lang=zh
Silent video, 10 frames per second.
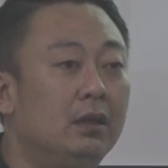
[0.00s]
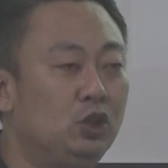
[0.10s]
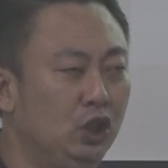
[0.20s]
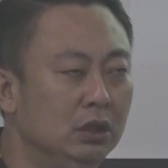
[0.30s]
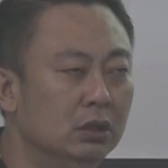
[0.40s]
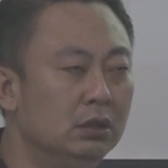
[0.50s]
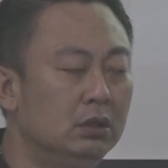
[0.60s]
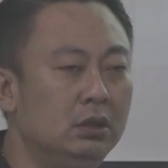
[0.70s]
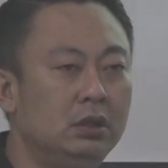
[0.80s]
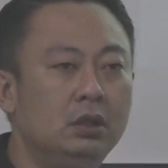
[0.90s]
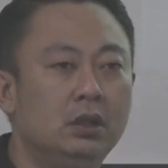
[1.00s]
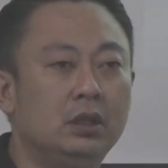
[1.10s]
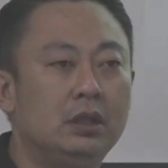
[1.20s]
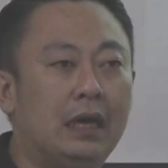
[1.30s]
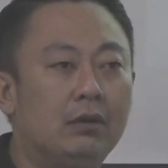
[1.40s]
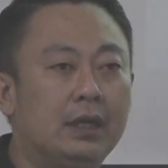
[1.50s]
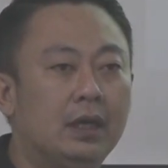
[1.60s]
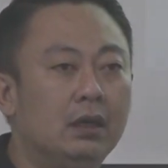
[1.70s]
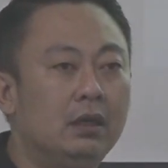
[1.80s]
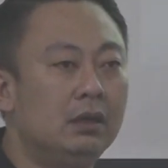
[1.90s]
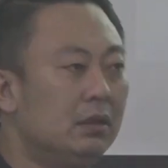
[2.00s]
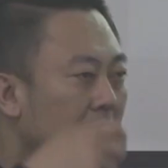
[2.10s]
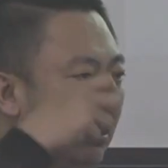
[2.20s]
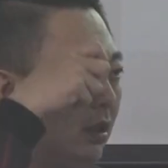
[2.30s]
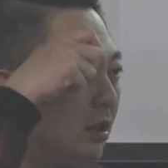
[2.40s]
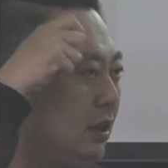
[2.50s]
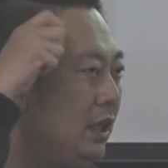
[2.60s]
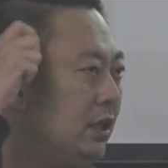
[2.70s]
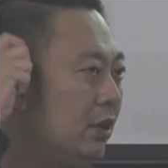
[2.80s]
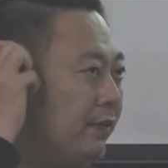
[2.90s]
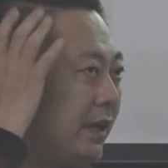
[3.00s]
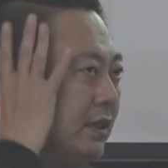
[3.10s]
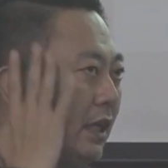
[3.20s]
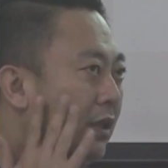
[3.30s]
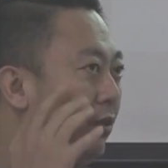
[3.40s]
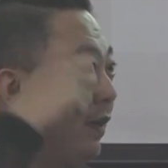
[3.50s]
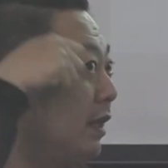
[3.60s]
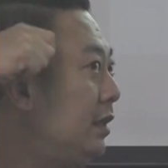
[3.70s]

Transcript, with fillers: 去，然后呢，剃头发、长头发、